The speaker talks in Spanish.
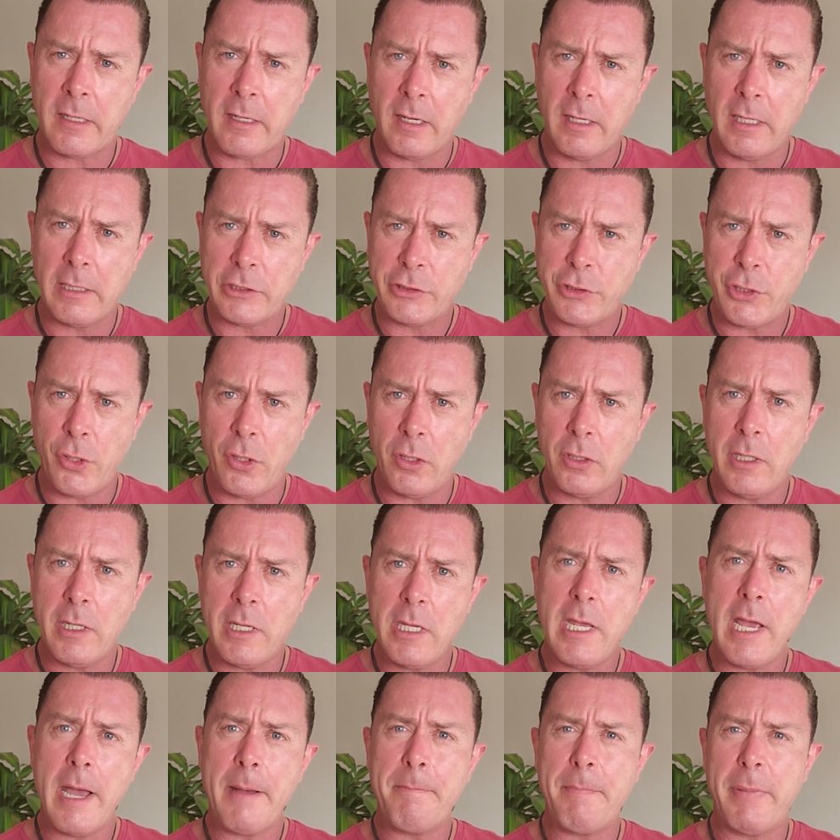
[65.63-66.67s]
relación
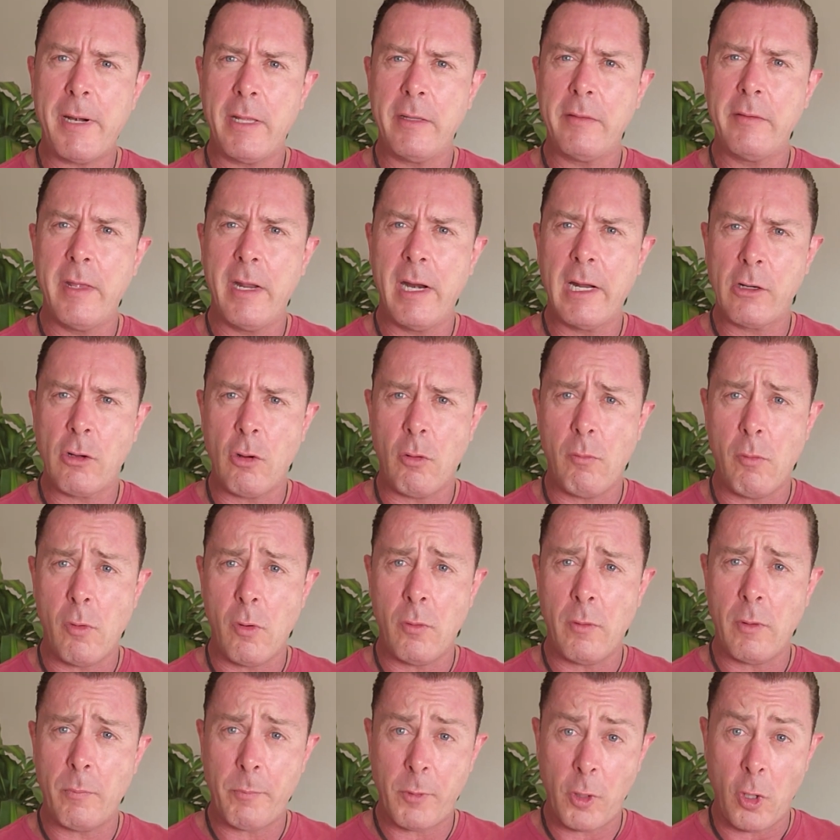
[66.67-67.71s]
y aprender a cómo